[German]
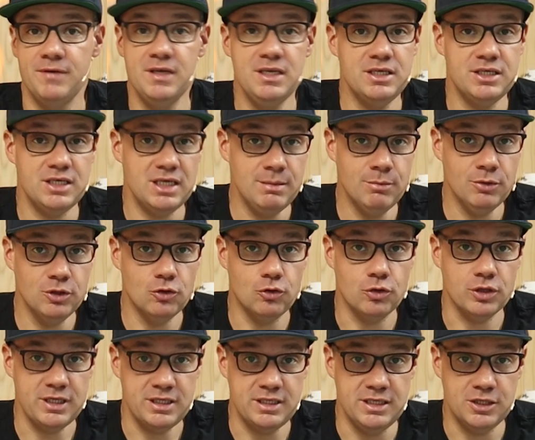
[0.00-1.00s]
finde ich immer
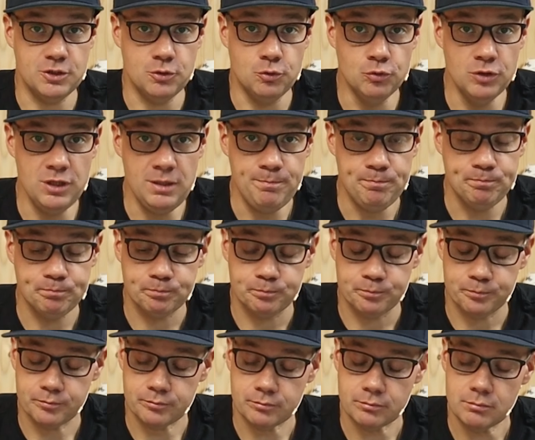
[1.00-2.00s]
noch richtig cool
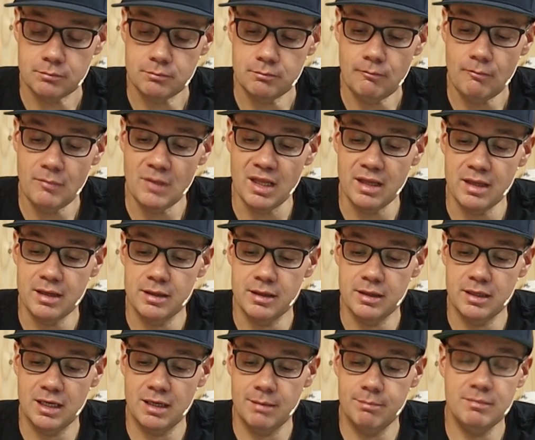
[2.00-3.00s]

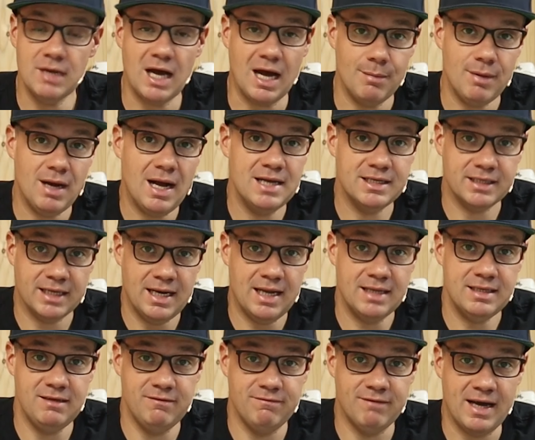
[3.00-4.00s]
ähm, aber halt
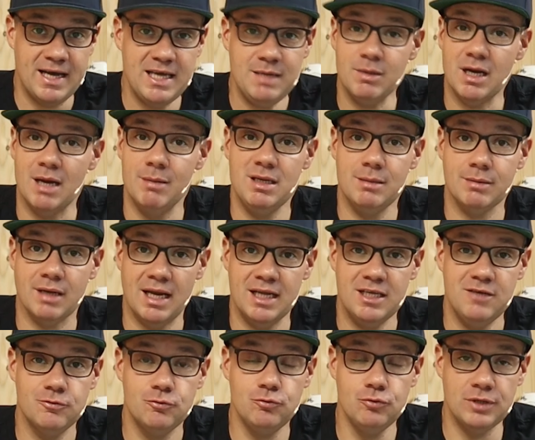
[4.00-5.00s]
relativ weich. Man kann mit ihm
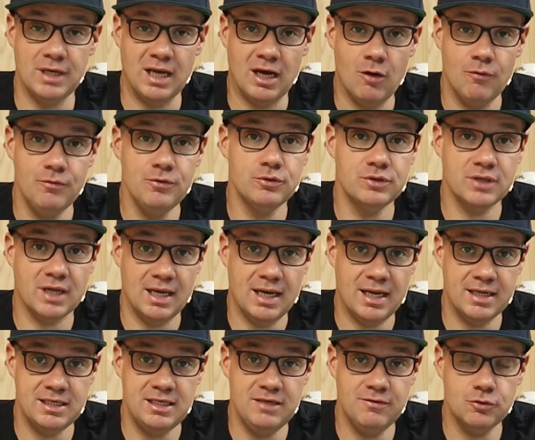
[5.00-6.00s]
relativ gut laufen und
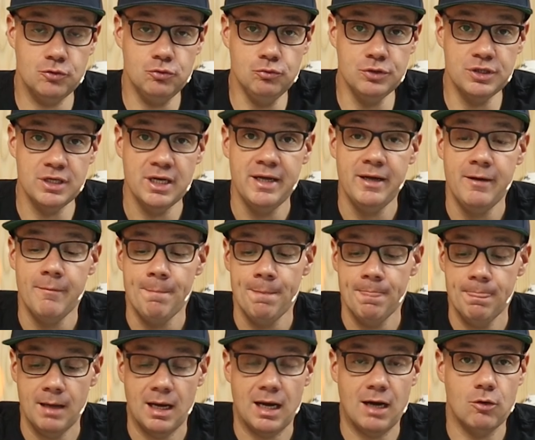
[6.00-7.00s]
relativ gut
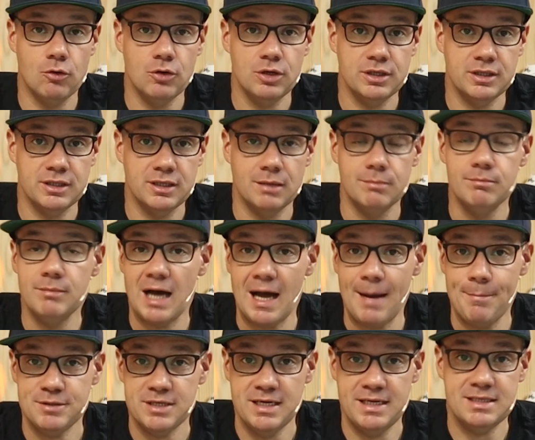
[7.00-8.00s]
auch ähm,
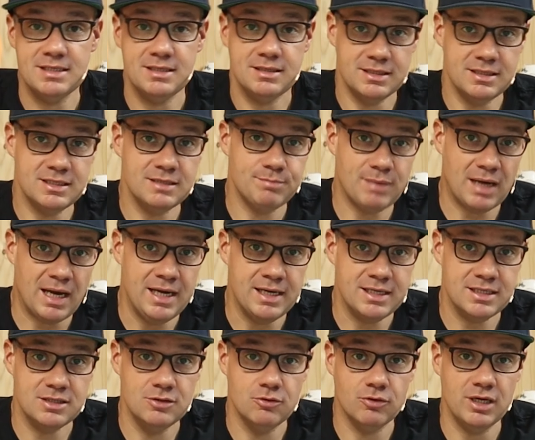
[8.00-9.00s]
abseits des
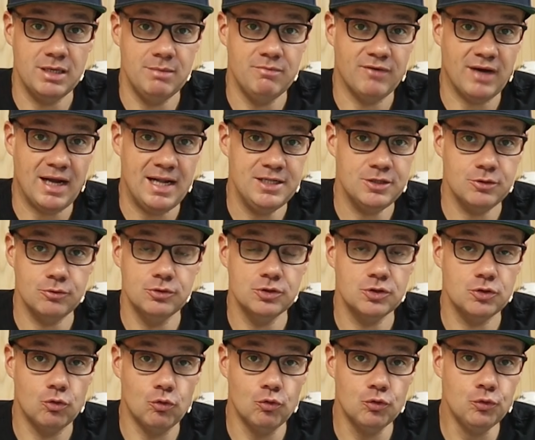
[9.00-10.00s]
Bikes noch im Wald
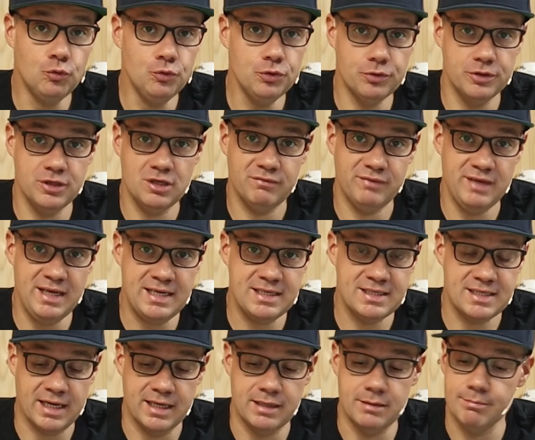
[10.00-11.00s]
und Co. gut
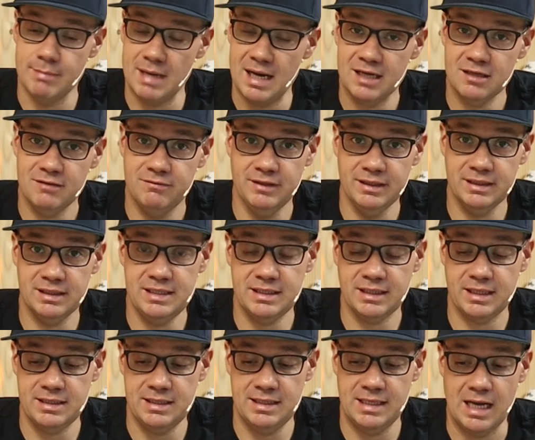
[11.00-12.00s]
unterwegs sein. Macht
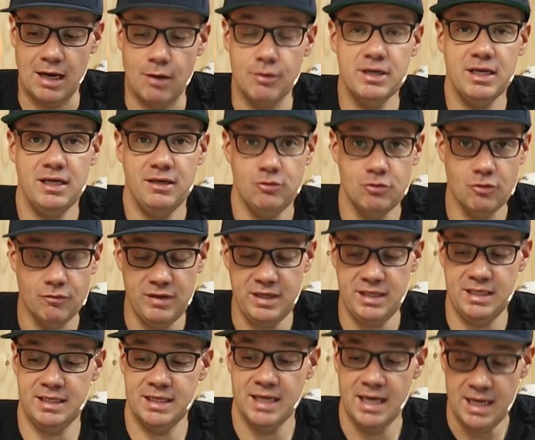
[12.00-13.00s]
wirklich richtig Laune. Nur
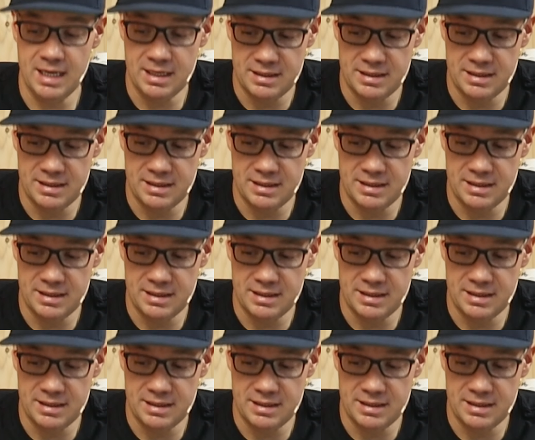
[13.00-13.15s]
wichtig,